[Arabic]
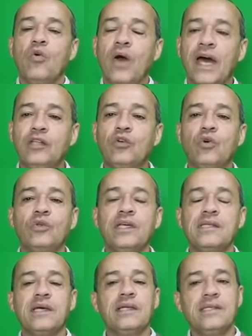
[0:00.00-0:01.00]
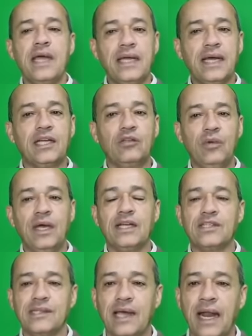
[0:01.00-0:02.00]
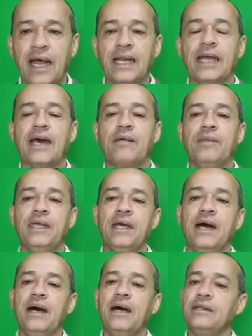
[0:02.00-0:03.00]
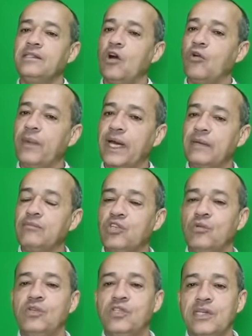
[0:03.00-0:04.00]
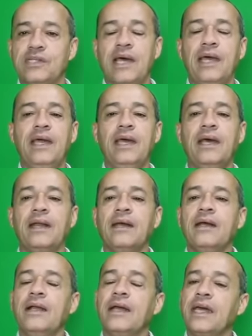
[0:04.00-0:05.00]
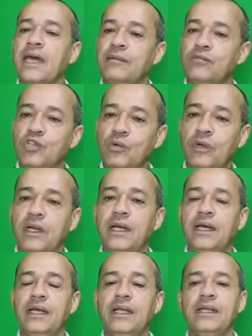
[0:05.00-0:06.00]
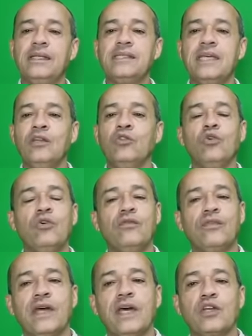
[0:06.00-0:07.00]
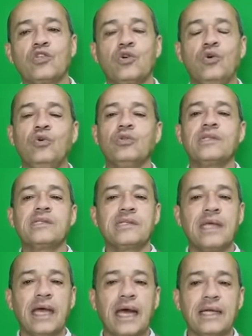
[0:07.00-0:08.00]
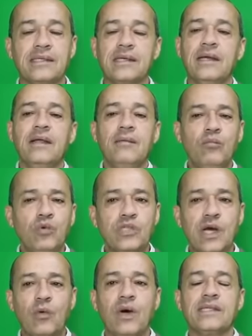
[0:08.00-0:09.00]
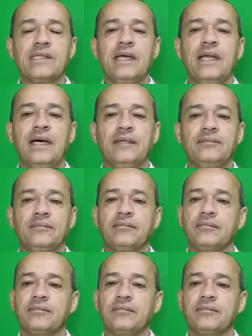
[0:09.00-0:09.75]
وهاد كوديزا حتى هي كدوي على الصحراء الغربيه حتى هما كيمشيو للجزائر كيمشيو لتندوف كيرجعوا تنسيقات متواصله